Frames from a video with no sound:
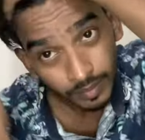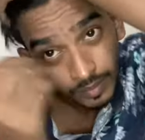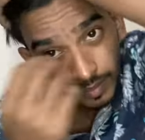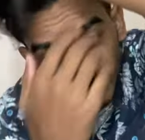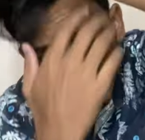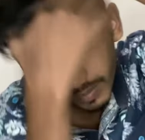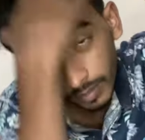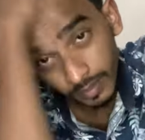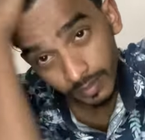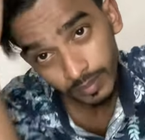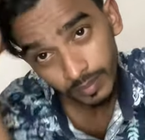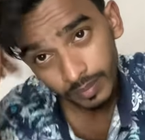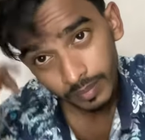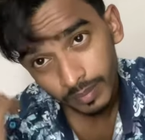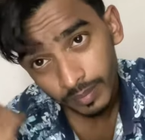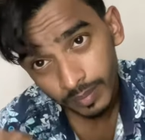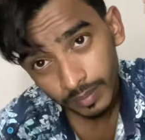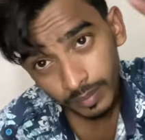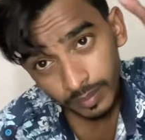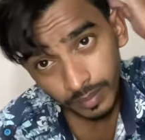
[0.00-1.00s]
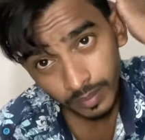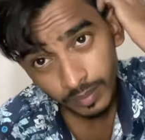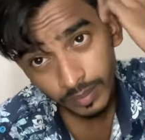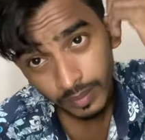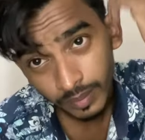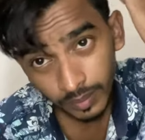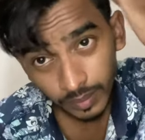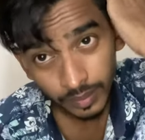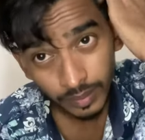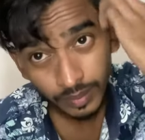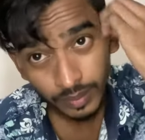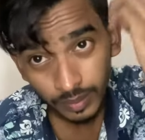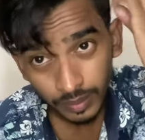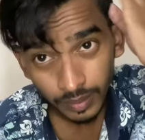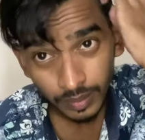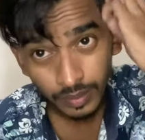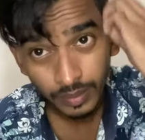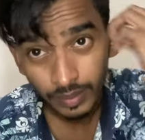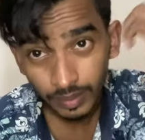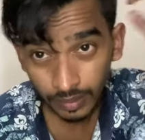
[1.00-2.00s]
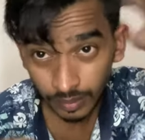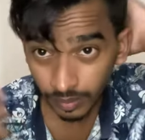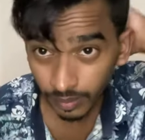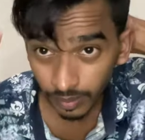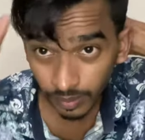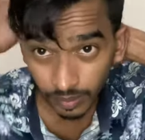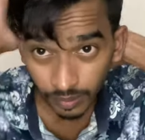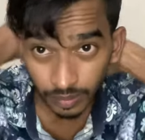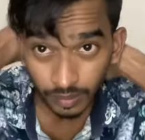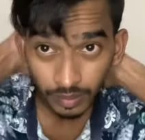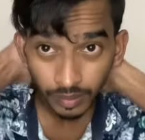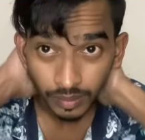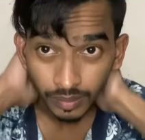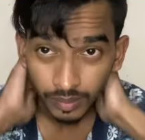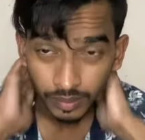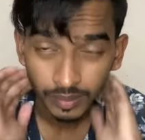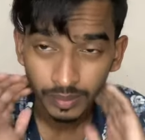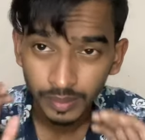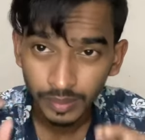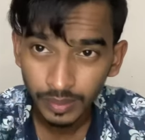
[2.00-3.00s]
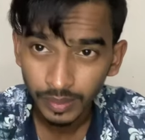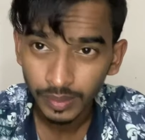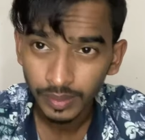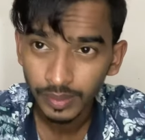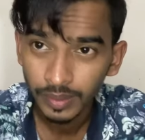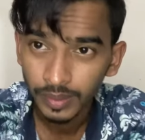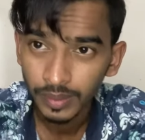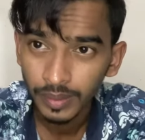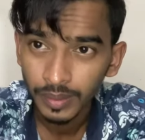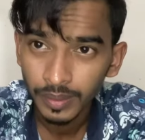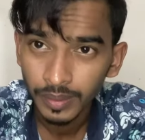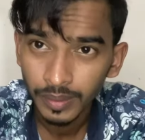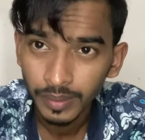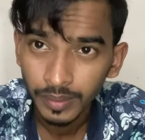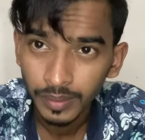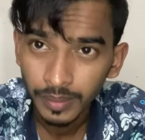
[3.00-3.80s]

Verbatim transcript: করতে পারবেন অবশ্যই তাদের চুলটা ভালো স্টেপ স্টেট হবে আর